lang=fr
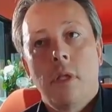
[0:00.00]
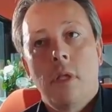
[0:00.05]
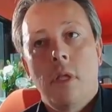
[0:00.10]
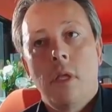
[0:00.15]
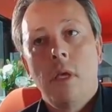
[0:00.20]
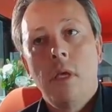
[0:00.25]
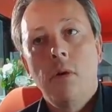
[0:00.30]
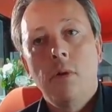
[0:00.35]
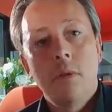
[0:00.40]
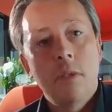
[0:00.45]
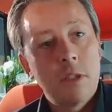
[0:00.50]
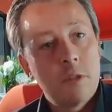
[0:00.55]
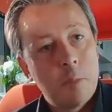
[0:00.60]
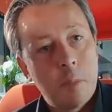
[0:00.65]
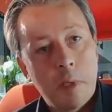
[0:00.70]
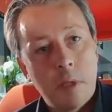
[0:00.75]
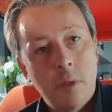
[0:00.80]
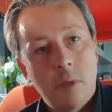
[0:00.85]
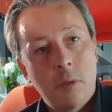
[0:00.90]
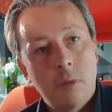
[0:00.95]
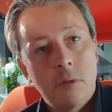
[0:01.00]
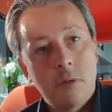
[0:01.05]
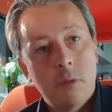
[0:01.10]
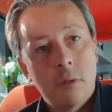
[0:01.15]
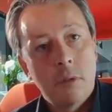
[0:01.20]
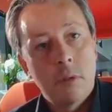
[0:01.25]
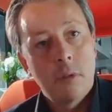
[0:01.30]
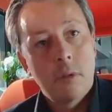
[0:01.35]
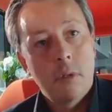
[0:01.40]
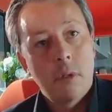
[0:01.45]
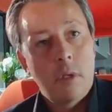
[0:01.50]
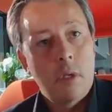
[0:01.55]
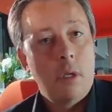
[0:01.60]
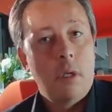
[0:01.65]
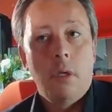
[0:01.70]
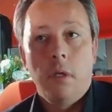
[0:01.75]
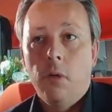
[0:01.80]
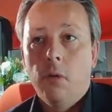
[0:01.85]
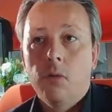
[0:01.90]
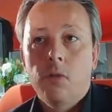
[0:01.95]
et en expérience
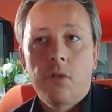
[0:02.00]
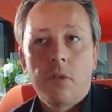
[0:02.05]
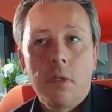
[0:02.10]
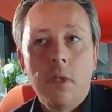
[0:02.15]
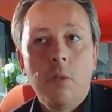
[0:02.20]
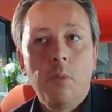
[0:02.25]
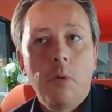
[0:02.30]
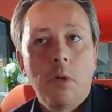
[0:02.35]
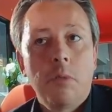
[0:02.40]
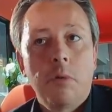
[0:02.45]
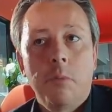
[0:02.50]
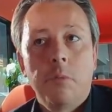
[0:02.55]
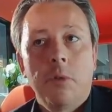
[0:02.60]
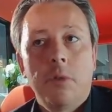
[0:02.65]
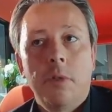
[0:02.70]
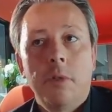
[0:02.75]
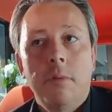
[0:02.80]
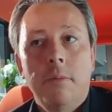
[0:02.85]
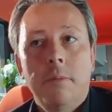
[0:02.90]
et, et en style proprement dit.